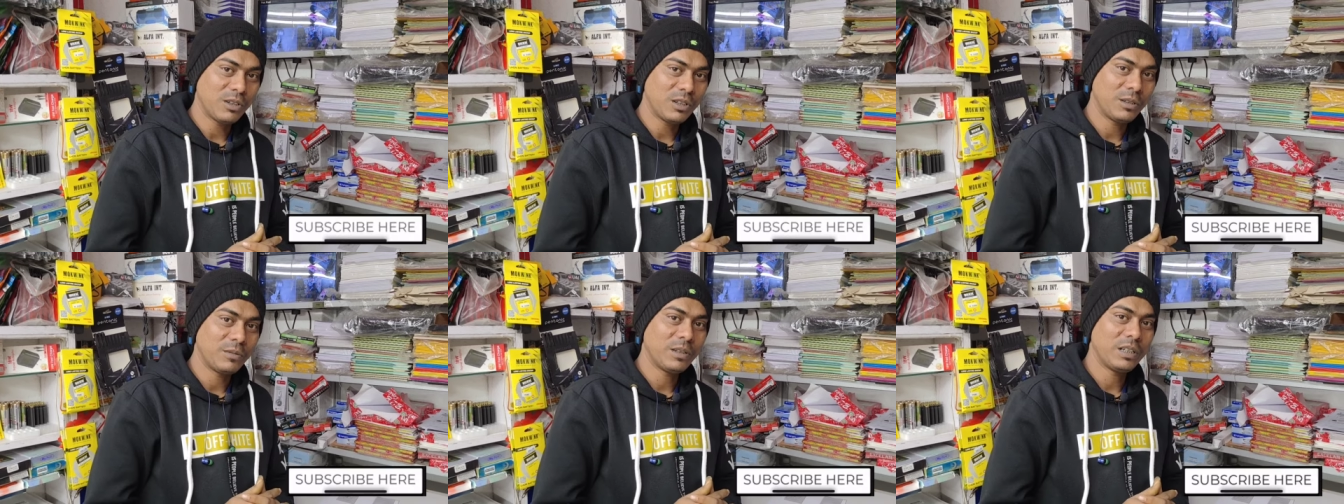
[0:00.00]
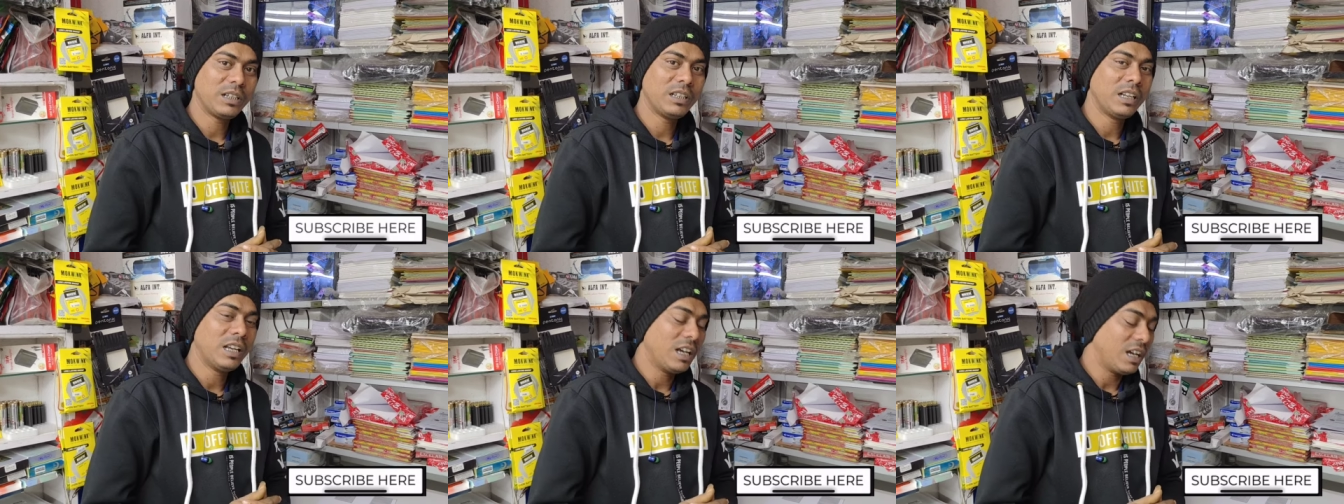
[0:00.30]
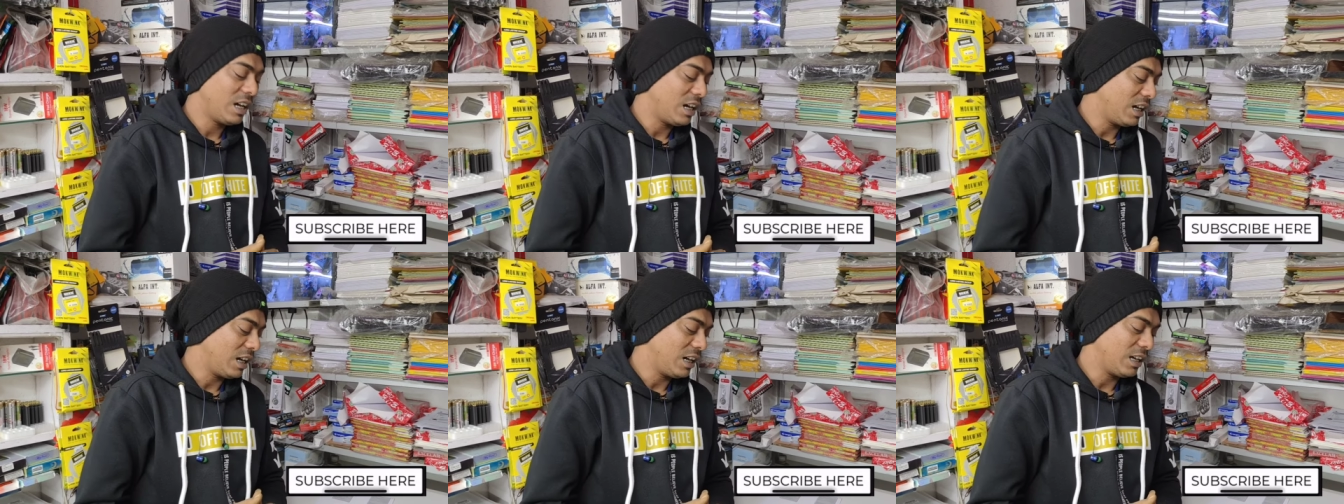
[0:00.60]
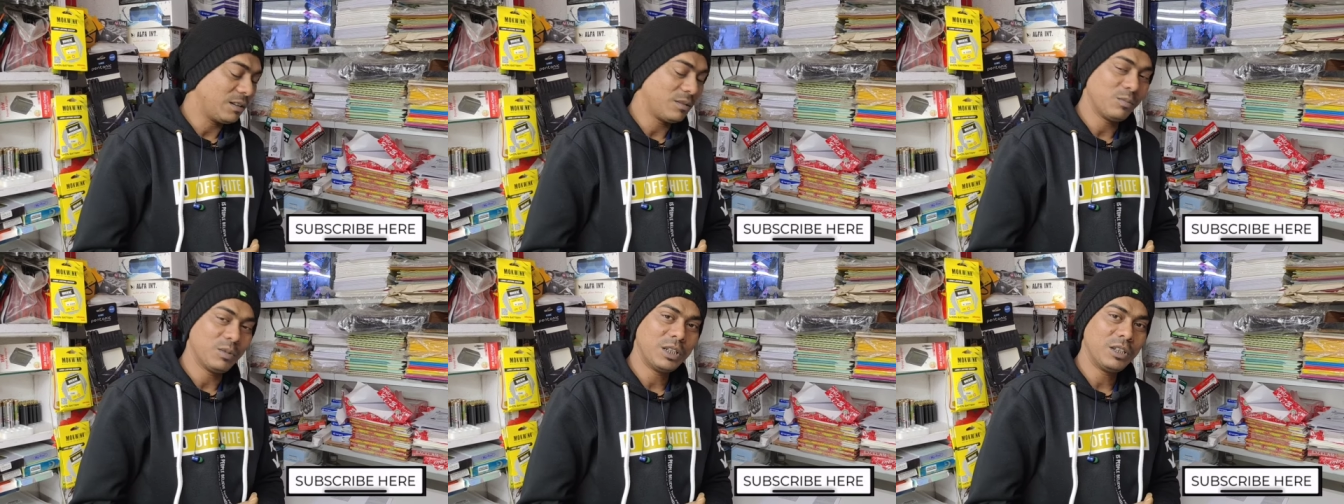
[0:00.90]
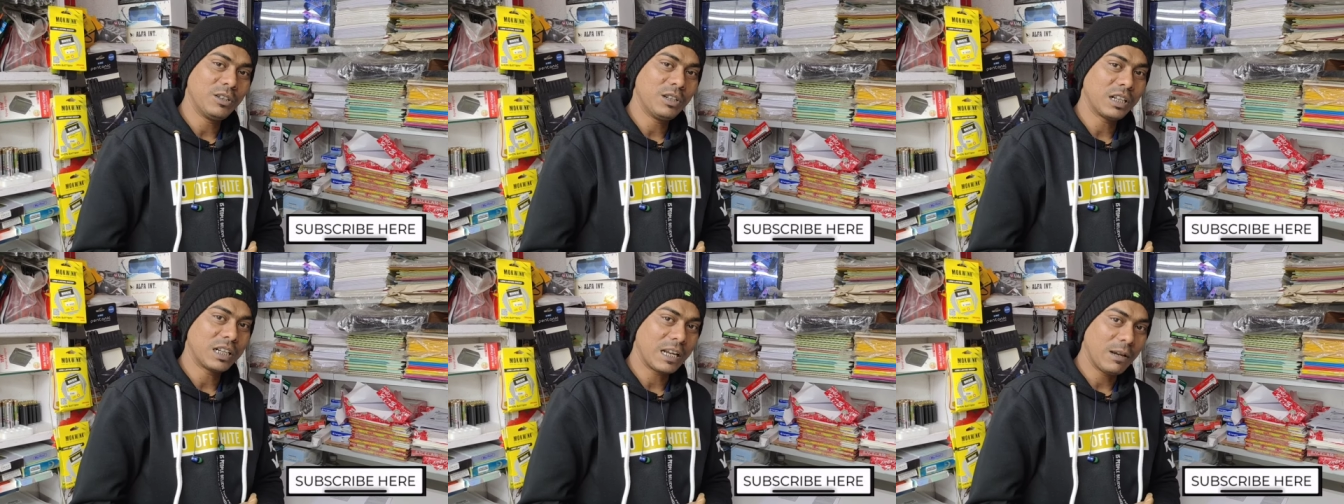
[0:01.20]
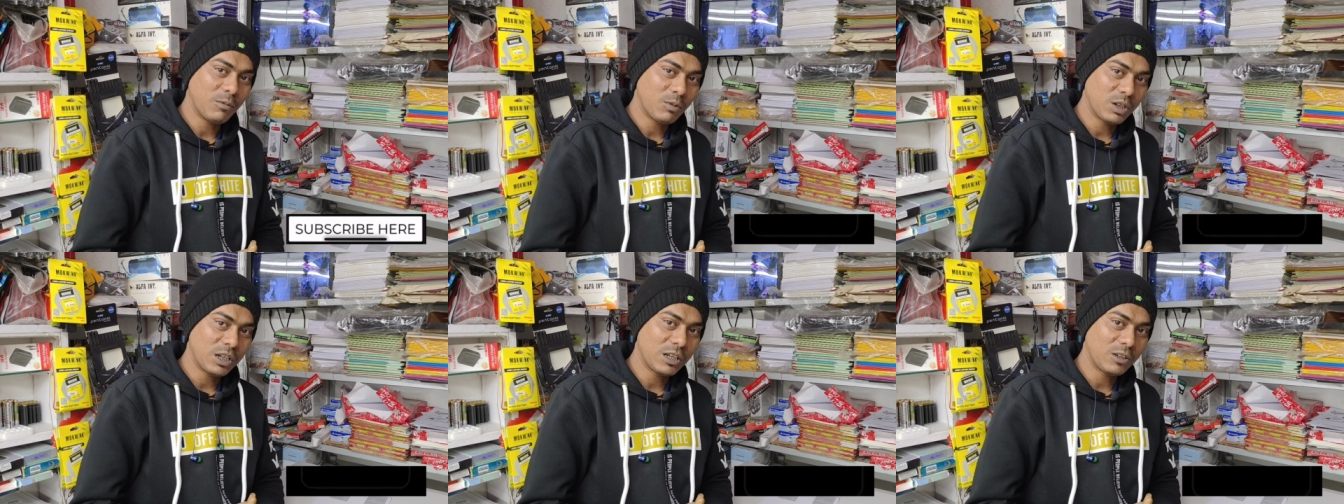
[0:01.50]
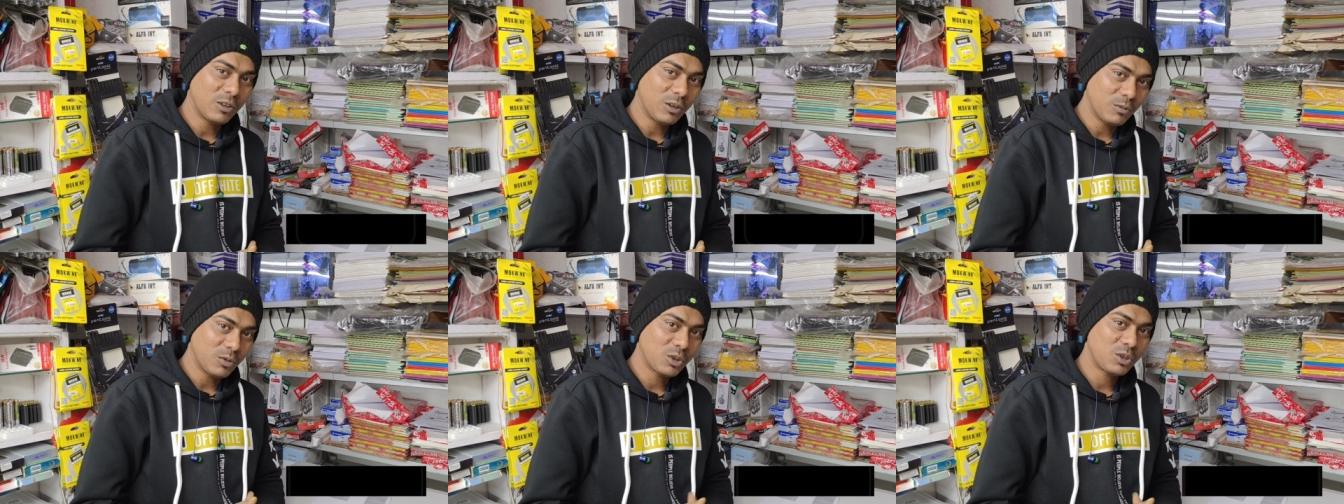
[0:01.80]
করে দিবে আর ভিডিওটা কেমন
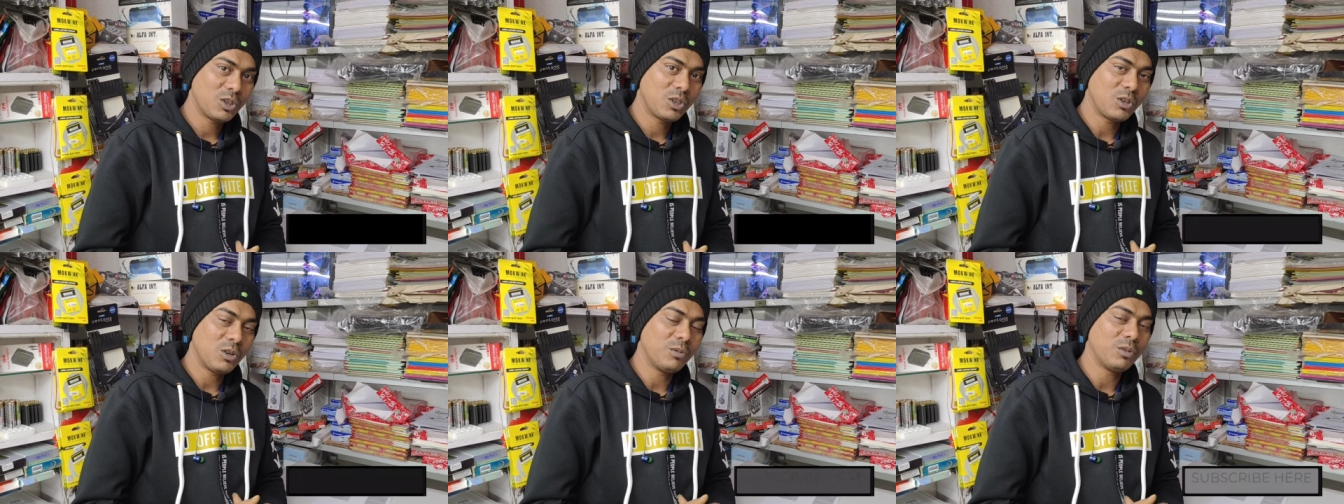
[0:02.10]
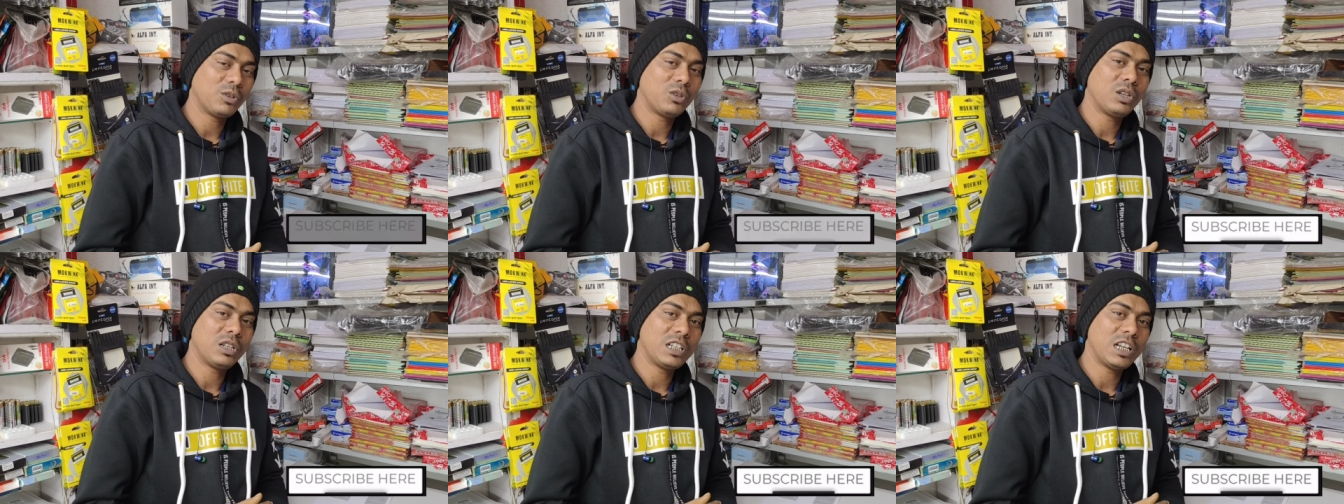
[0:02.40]
লাগলো অবশ্যই কমেন্ট করে